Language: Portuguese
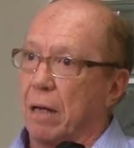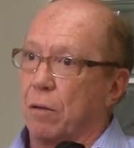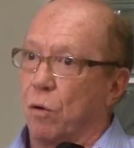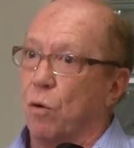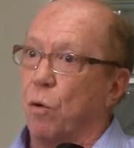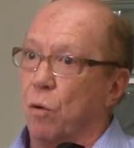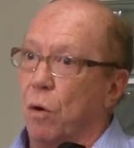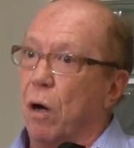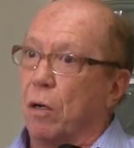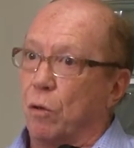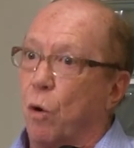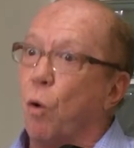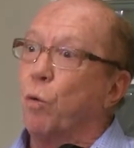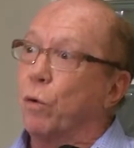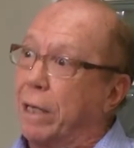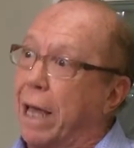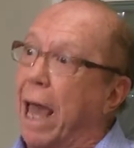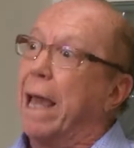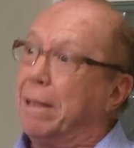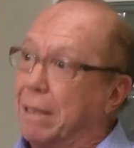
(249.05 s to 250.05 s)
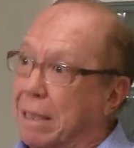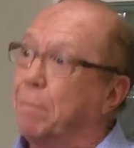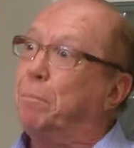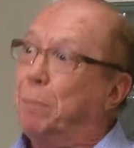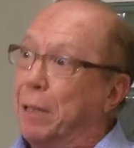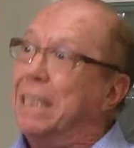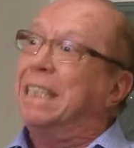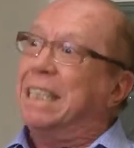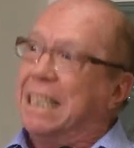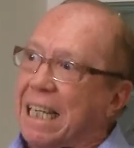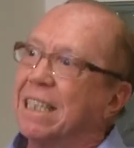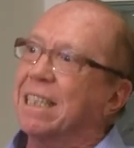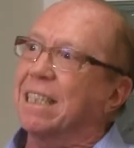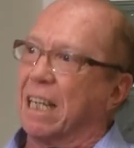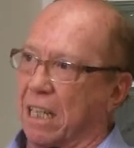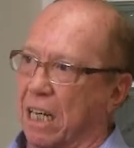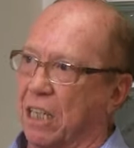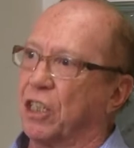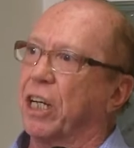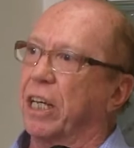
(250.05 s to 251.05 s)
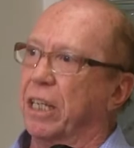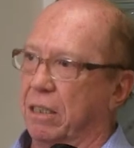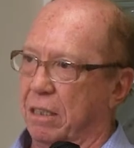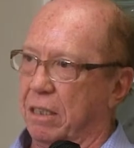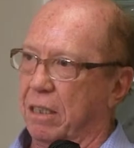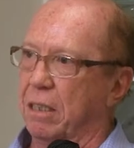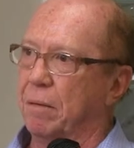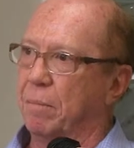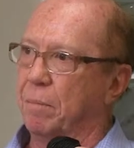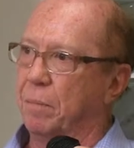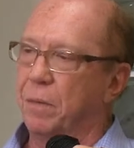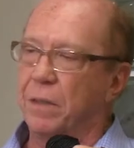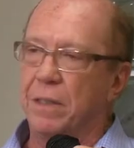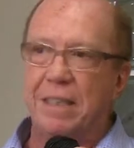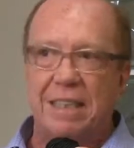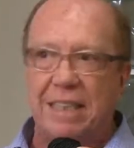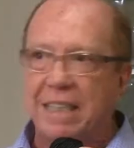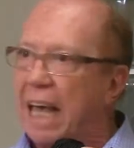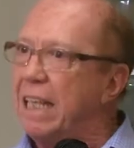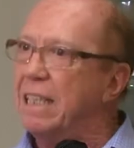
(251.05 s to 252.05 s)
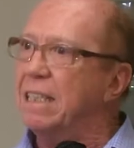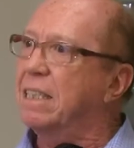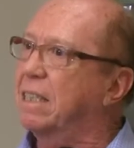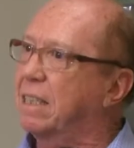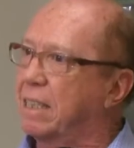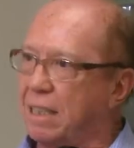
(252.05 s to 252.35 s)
com, com quem precisa da gente sem,